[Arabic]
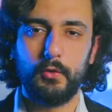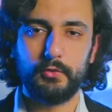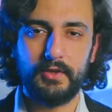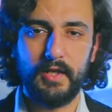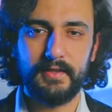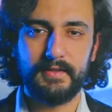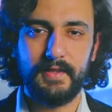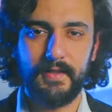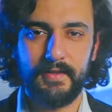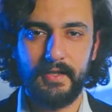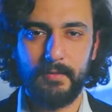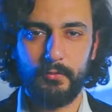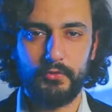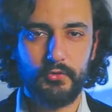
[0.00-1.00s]
ودارت
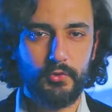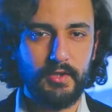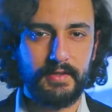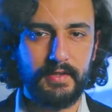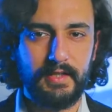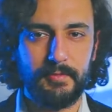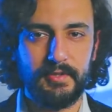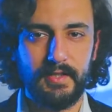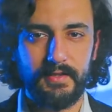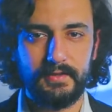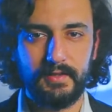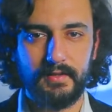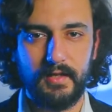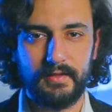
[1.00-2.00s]
الأيام وصولا إلى بداية
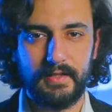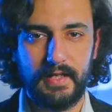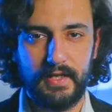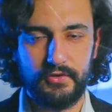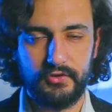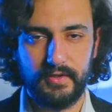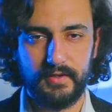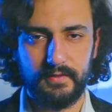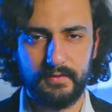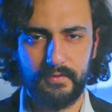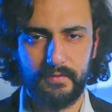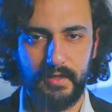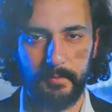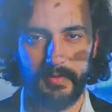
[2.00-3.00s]
القرن العشرين
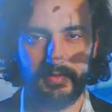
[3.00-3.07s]
لما